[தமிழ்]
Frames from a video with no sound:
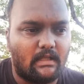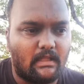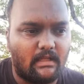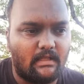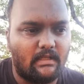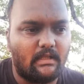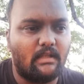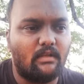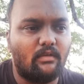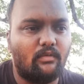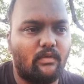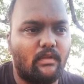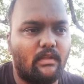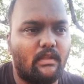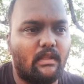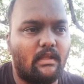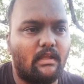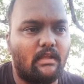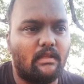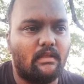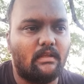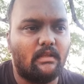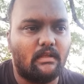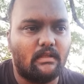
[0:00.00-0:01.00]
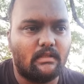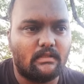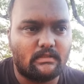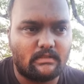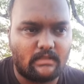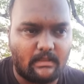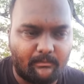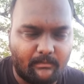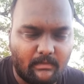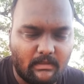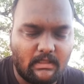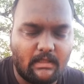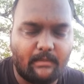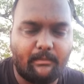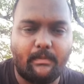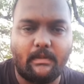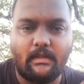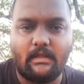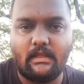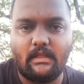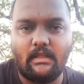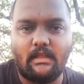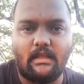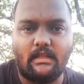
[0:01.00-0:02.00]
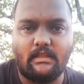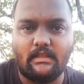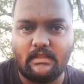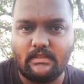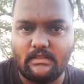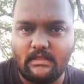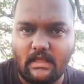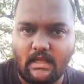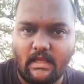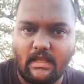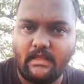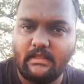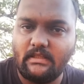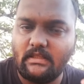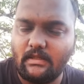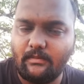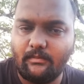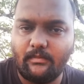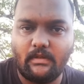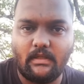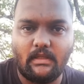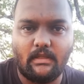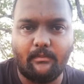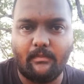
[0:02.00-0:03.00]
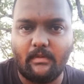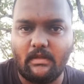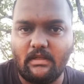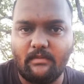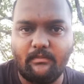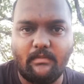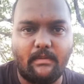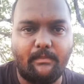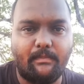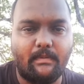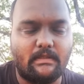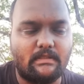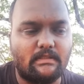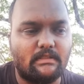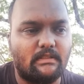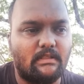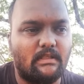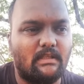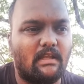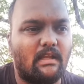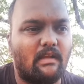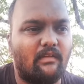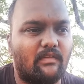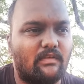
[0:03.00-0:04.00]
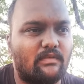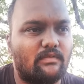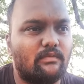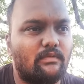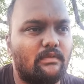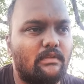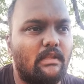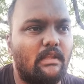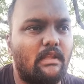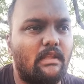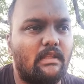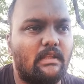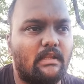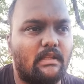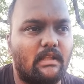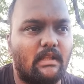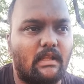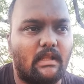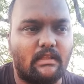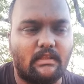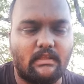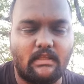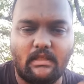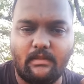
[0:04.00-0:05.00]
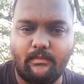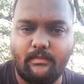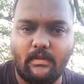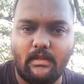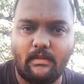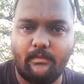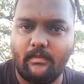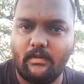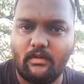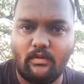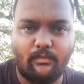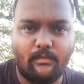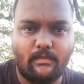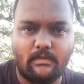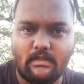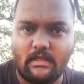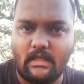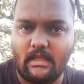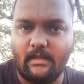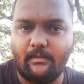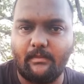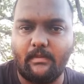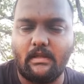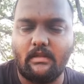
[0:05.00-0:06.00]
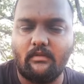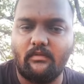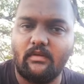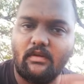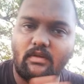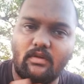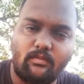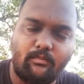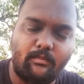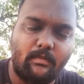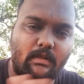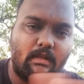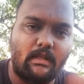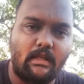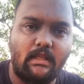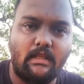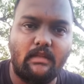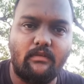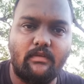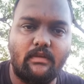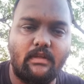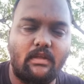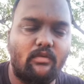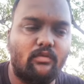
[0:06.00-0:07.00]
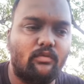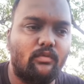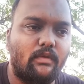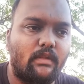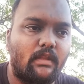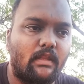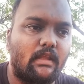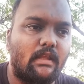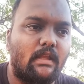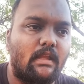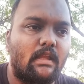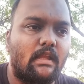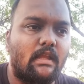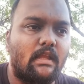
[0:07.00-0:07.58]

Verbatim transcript: கர்ணனுடைய சம்மந்தப்பட்ட அந்த நியாய தர்மங்களை மட்டுமே பேசுது அவனை சுற்றி இருக்கிற அத்தனை பேருமே ரொம்ப நியாயமானவங்க ரொம்ப நல்லவங்க அவங்களுடைய